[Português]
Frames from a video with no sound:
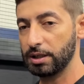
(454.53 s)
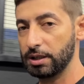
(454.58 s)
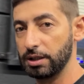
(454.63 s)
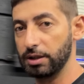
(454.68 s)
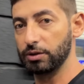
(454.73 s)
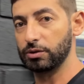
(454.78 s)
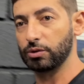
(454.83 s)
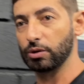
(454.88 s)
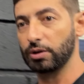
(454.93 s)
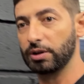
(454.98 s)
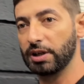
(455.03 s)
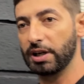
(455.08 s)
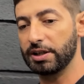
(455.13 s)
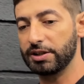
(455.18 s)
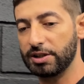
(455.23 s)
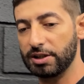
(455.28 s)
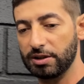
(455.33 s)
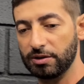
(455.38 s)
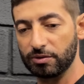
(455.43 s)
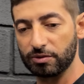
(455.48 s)
em torno aí
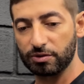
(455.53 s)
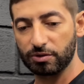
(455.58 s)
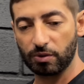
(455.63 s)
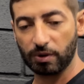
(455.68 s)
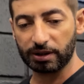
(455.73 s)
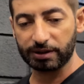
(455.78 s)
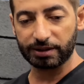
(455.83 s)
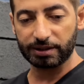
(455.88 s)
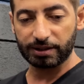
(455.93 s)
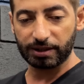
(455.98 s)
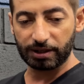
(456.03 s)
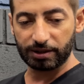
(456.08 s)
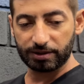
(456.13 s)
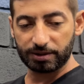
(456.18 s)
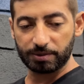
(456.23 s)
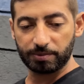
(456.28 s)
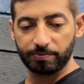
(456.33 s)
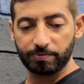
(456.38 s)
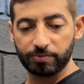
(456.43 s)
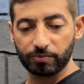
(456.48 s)
de uns 400
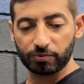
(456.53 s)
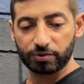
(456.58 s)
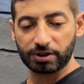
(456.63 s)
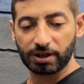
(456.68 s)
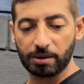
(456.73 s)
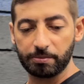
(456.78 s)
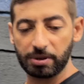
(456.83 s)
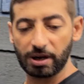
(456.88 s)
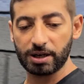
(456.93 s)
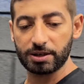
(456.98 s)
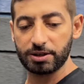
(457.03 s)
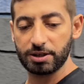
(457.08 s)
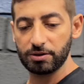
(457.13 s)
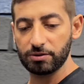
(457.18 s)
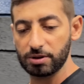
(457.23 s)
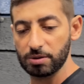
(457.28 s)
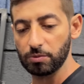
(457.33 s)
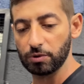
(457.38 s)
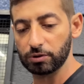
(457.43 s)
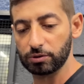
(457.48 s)
e uns quebradinhos
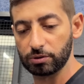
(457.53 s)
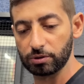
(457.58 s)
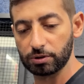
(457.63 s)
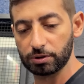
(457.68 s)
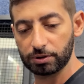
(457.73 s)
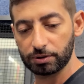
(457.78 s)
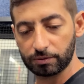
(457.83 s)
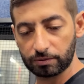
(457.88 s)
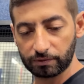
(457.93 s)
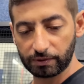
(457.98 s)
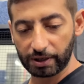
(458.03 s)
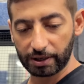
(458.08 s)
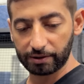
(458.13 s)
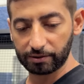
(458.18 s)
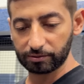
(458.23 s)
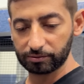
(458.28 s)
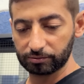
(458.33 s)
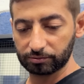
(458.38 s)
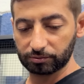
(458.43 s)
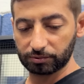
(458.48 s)
de motor, vai
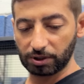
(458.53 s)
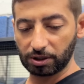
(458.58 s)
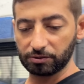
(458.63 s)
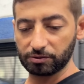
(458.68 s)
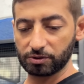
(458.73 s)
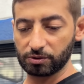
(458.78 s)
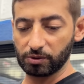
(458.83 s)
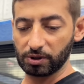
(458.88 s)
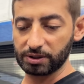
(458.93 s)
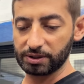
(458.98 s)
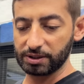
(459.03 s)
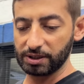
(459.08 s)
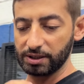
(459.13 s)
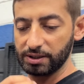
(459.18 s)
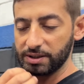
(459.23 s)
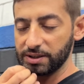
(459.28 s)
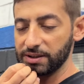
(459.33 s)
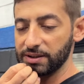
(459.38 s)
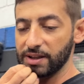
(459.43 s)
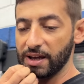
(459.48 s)
dar uns
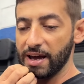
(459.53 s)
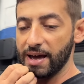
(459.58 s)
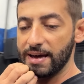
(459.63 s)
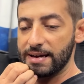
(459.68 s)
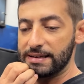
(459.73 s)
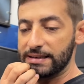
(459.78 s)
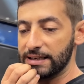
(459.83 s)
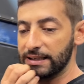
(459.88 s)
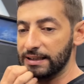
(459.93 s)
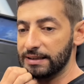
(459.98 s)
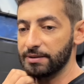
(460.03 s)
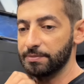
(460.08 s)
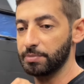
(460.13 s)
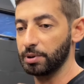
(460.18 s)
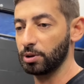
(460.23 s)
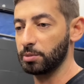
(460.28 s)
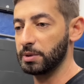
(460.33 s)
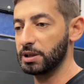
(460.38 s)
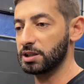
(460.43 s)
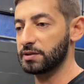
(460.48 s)
410 ali,
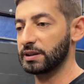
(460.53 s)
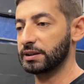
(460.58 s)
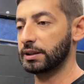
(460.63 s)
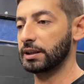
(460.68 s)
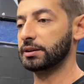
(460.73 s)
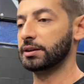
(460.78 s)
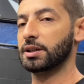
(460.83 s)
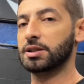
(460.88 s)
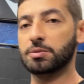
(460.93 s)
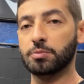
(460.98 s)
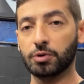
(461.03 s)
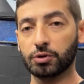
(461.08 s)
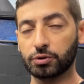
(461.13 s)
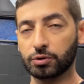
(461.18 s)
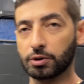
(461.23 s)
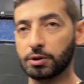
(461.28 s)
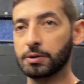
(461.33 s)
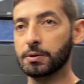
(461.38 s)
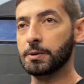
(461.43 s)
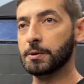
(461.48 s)
pelo menos vai ter que ter de
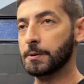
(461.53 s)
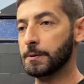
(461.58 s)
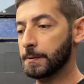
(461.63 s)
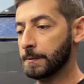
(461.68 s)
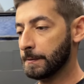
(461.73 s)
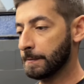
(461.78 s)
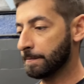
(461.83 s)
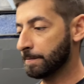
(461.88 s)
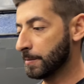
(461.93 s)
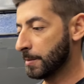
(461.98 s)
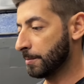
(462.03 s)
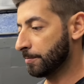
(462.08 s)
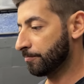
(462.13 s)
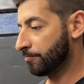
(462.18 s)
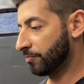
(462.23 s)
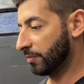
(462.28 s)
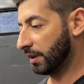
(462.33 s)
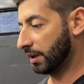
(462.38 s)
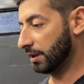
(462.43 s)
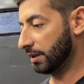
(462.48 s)
motor.
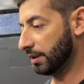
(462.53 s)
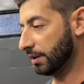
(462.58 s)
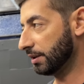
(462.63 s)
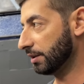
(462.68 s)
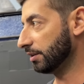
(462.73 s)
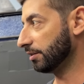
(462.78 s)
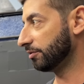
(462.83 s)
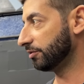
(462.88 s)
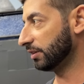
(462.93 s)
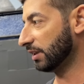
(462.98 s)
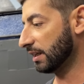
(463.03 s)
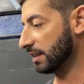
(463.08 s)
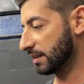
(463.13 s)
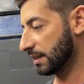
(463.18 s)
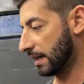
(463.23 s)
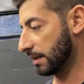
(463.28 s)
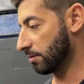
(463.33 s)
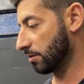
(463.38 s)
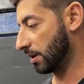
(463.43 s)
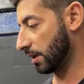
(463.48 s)
E
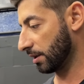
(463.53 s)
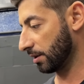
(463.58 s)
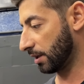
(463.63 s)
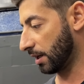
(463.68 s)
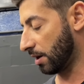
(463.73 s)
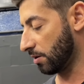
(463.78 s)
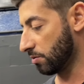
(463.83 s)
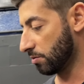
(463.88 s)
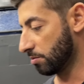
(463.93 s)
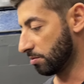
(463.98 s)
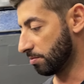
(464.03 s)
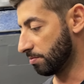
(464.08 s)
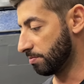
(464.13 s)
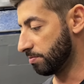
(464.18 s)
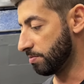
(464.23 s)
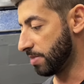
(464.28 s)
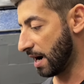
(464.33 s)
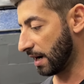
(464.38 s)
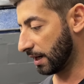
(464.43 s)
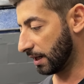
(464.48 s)
finalizado, cara, carro
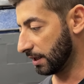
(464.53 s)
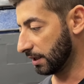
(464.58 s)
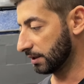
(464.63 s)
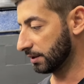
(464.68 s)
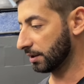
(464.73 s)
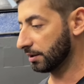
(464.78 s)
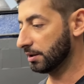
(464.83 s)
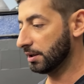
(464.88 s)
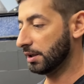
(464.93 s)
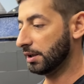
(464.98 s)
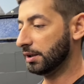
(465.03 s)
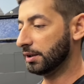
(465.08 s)
bacana,